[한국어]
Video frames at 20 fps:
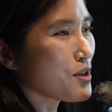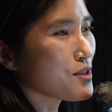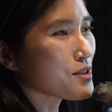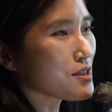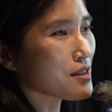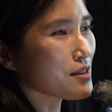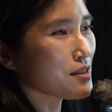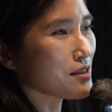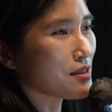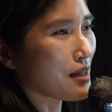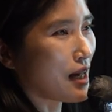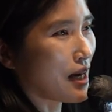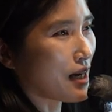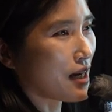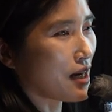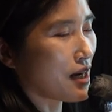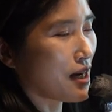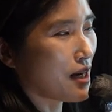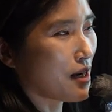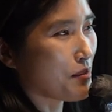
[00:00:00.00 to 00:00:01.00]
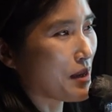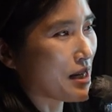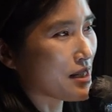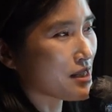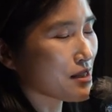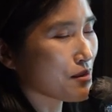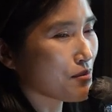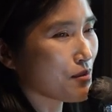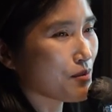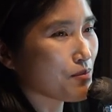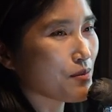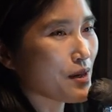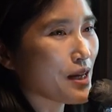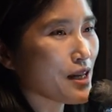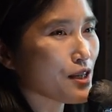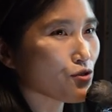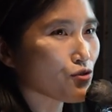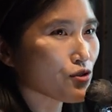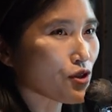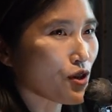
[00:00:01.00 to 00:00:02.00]
현재는 아까
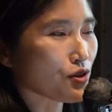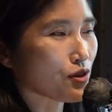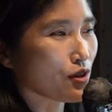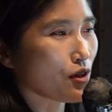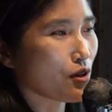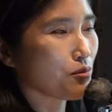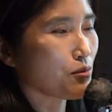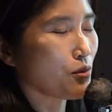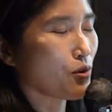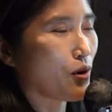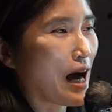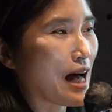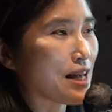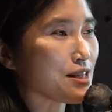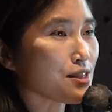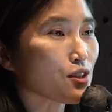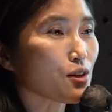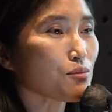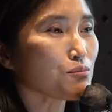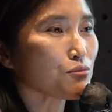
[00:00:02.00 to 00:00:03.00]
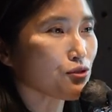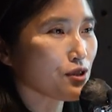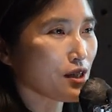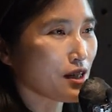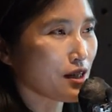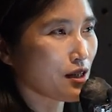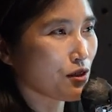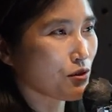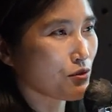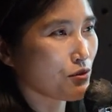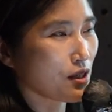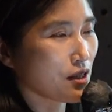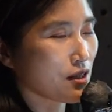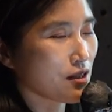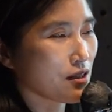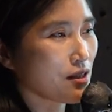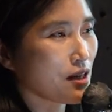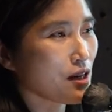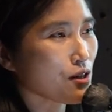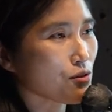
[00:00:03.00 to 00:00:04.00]
말씀해 주셨던 뭐 안전 분야라고
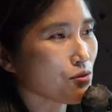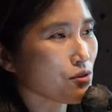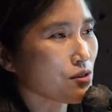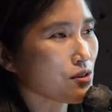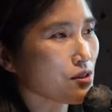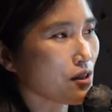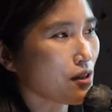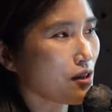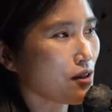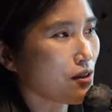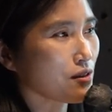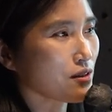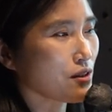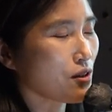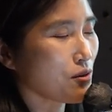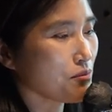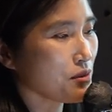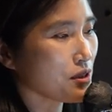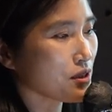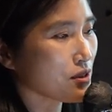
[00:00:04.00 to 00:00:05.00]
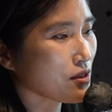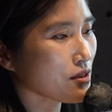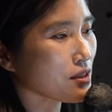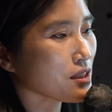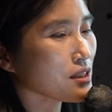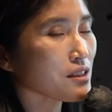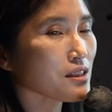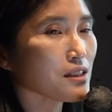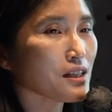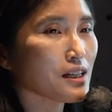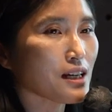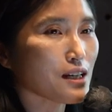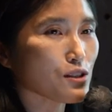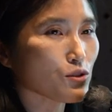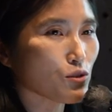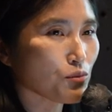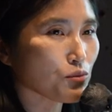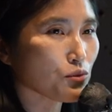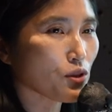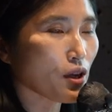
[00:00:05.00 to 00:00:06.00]
얘기를 하고 있죠. 그럼 미션 크리티컬한
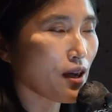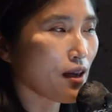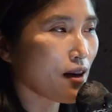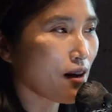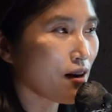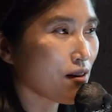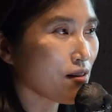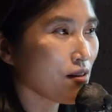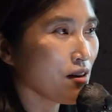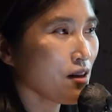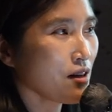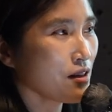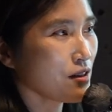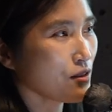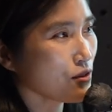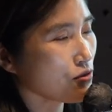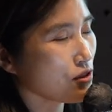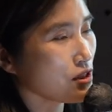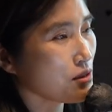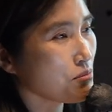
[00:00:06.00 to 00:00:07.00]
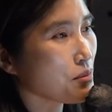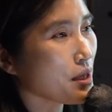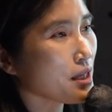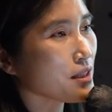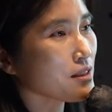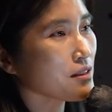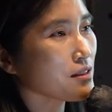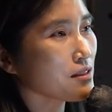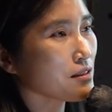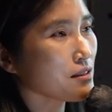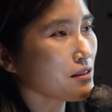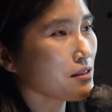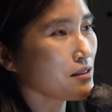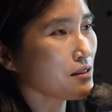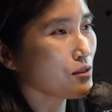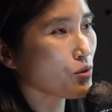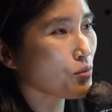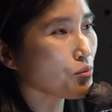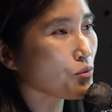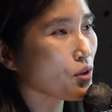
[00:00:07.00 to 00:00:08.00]
소프트웨어 그리고
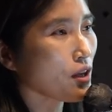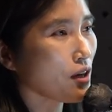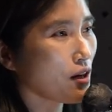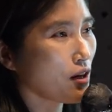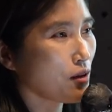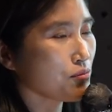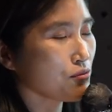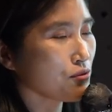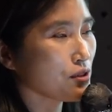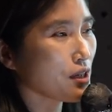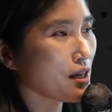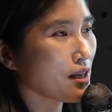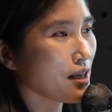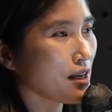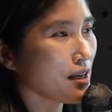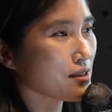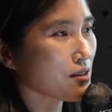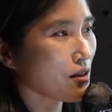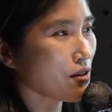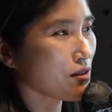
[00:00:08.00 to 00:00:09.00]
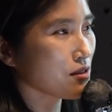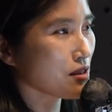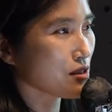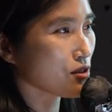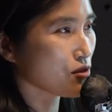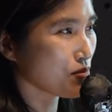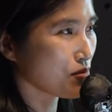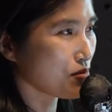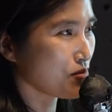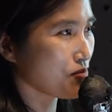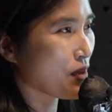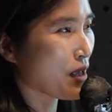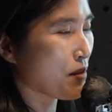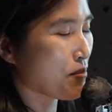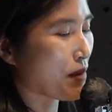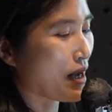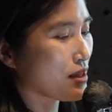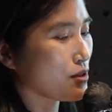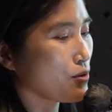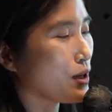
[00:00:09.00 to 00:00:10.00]
인베디드 소프트웨어 분야에서 이제 좀
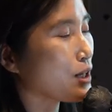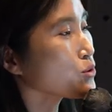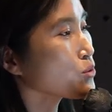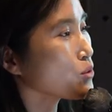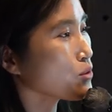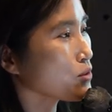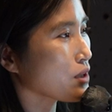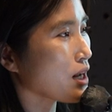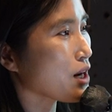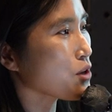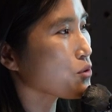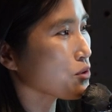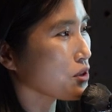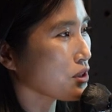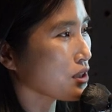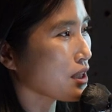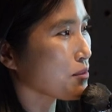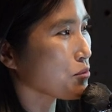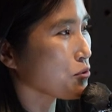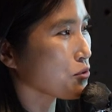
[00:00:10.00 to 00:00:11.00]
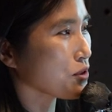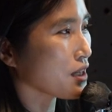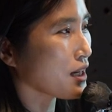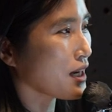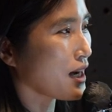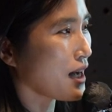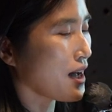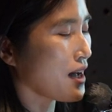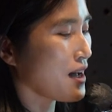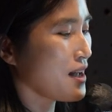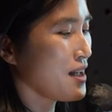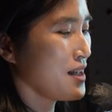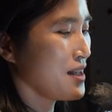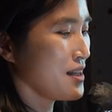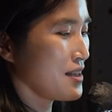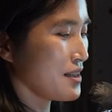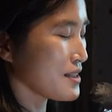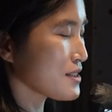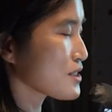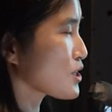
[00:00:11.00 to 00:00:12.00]
많은 활동을 하고 있다 보니까
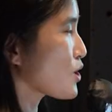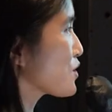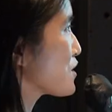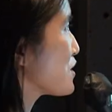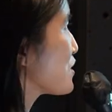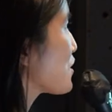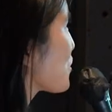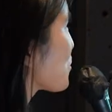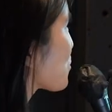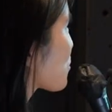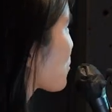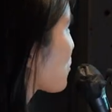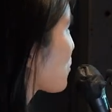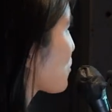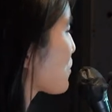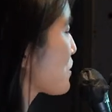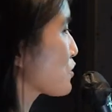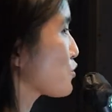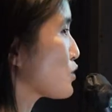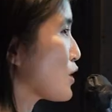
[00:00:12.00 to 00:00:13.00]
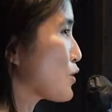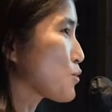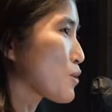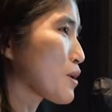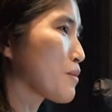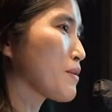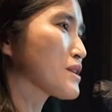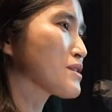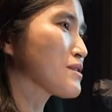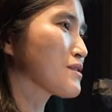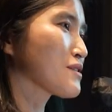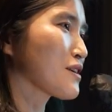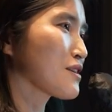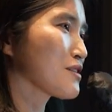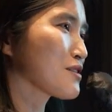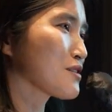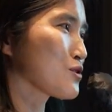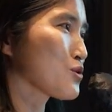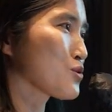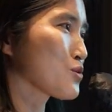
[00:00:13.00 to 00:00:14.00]
2002년도를 되돌아봤을
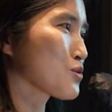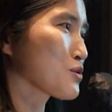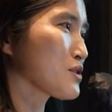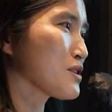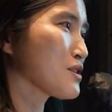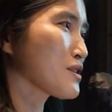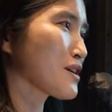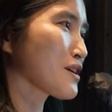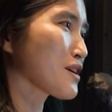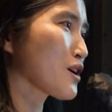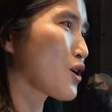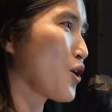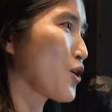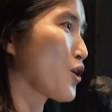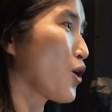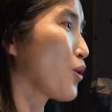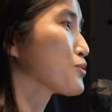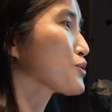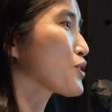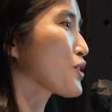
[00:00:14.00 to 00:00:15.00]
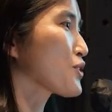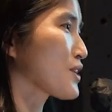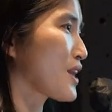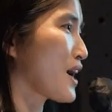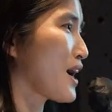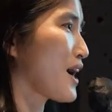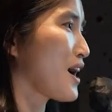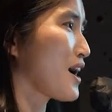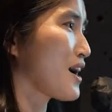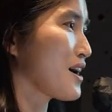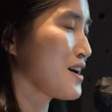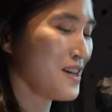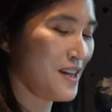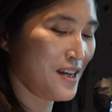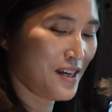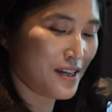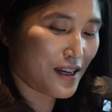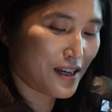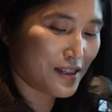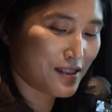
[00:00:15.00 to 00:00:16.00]
때는 그쪽 시장이 거의
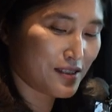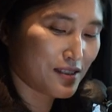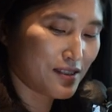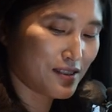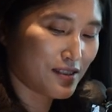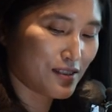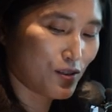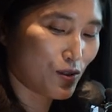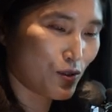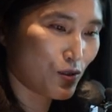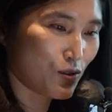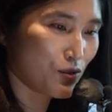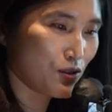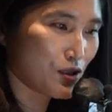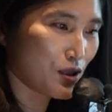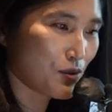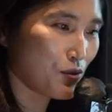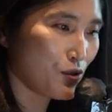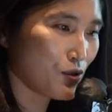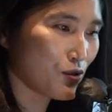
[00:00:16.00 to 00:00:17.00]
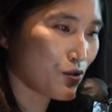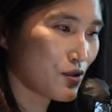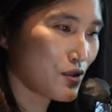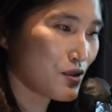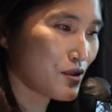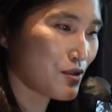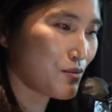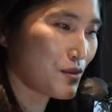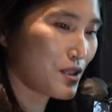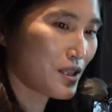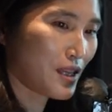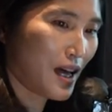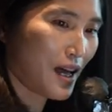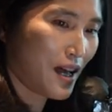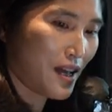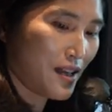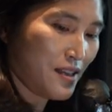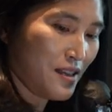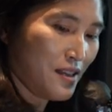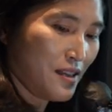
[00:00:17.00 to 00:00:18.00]
없었다라는 걸로 이제 볼 수
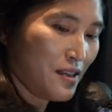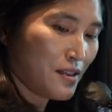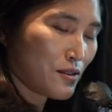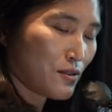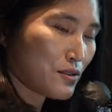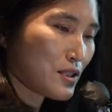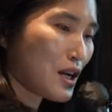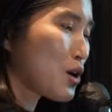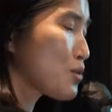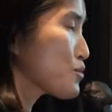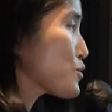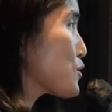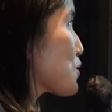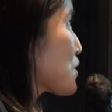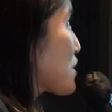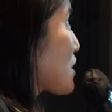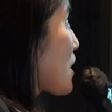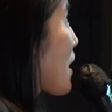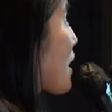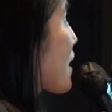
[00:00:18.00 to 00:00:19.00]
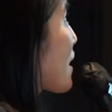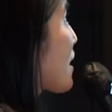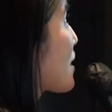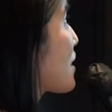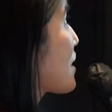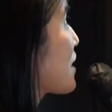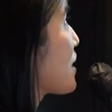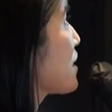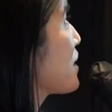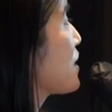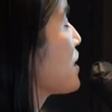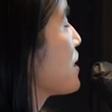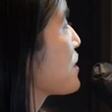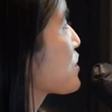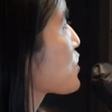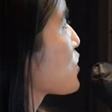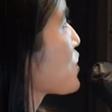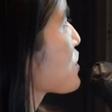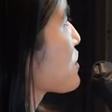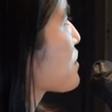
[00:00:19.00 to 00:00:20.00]
있습니다. 창업 초기에
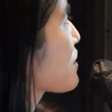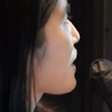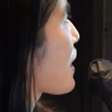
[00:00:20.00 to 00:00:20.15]
저희는